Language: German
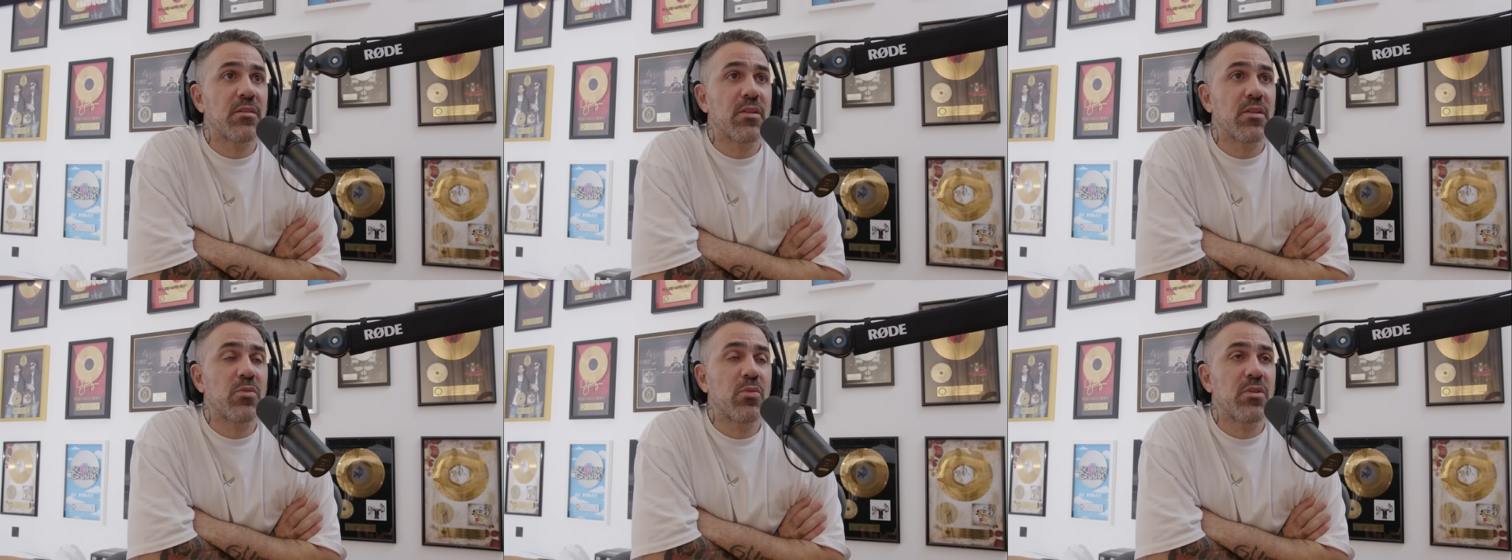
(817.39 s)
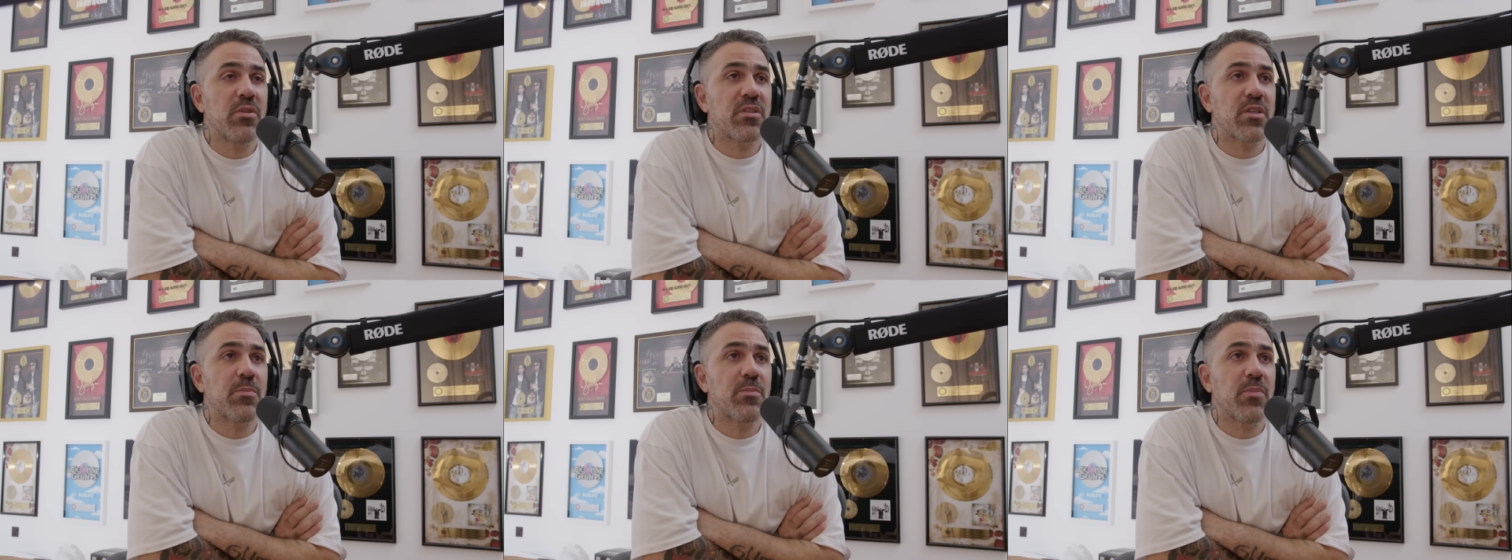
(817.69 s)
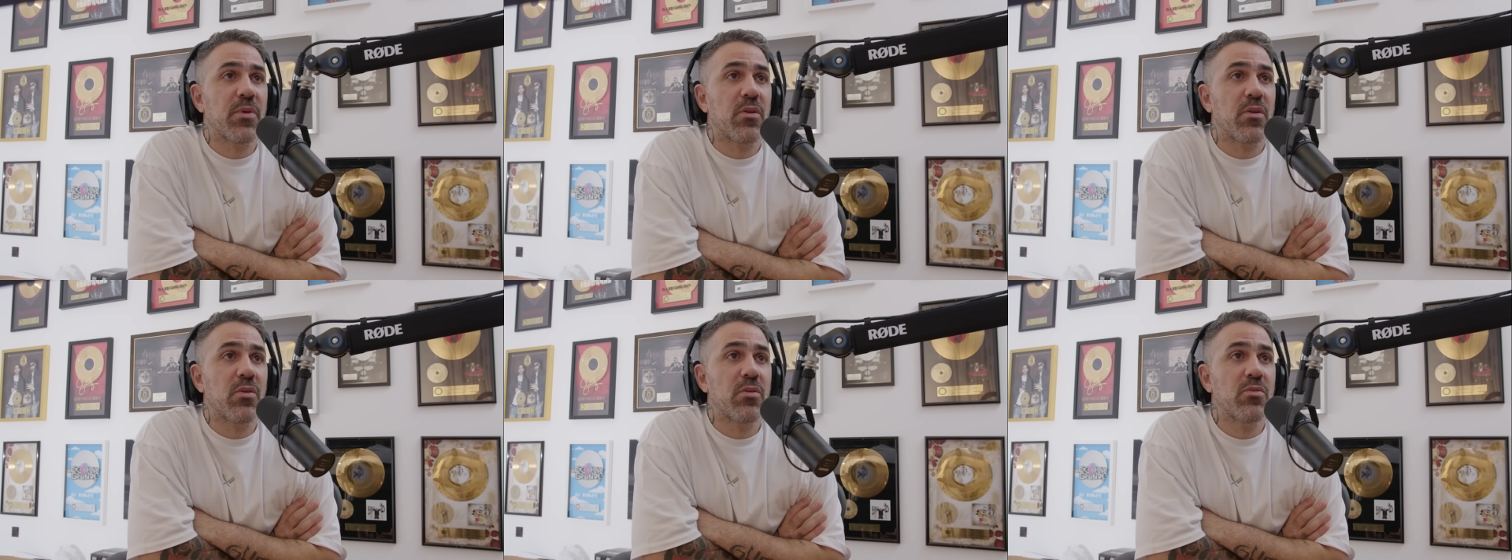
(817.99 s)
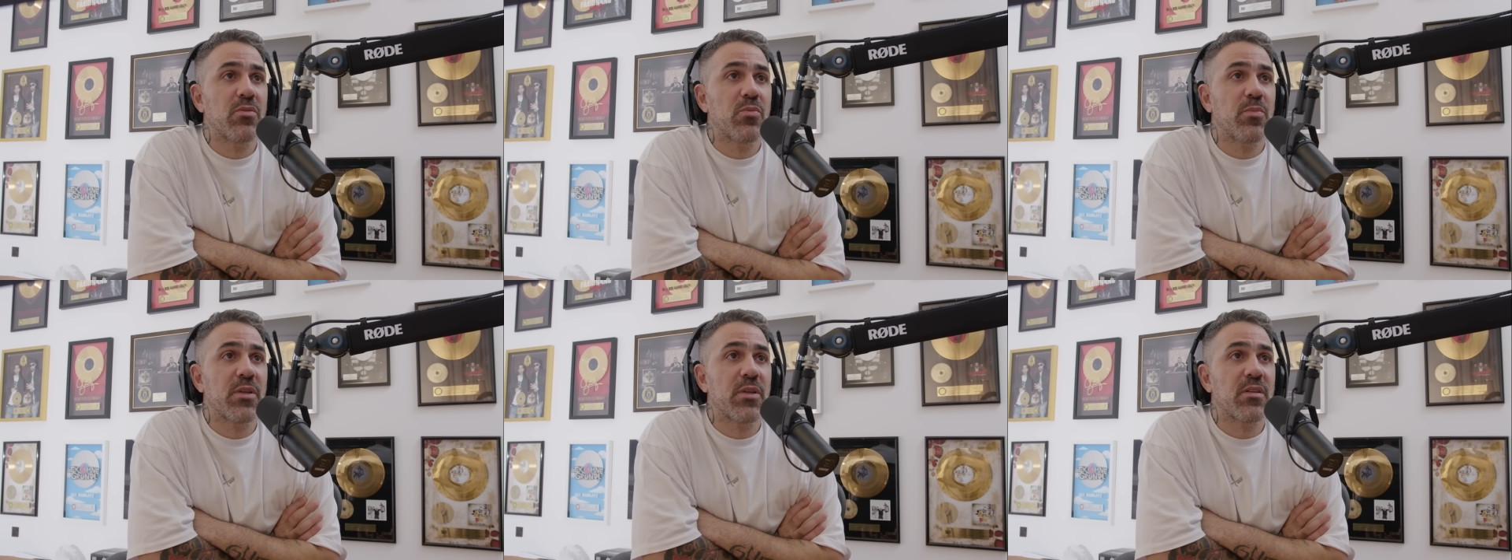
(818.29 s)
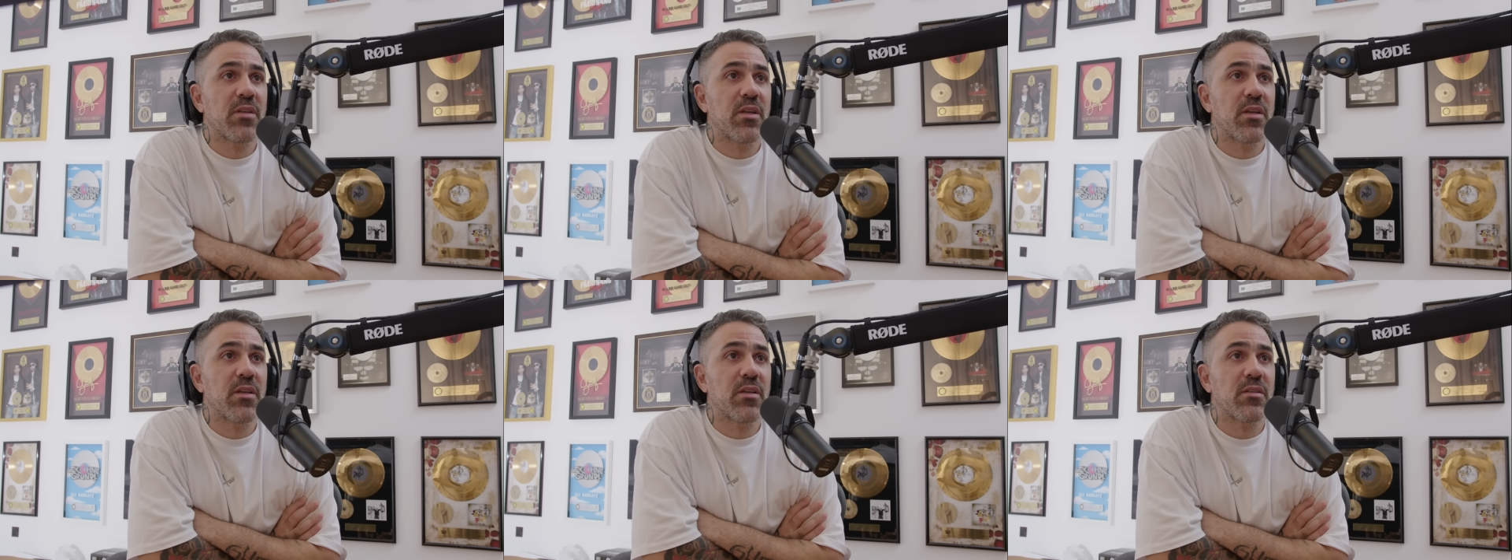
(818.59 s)
Natürlich gibt man auch in Dubai
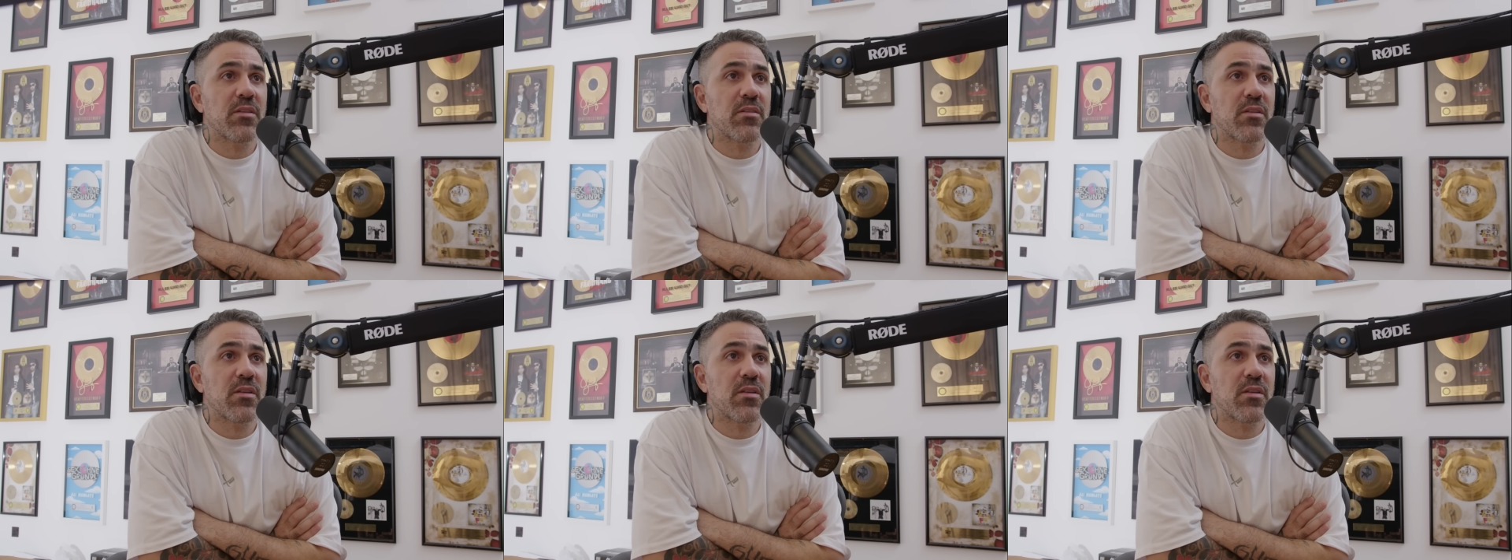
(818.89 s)
Trinkgeld.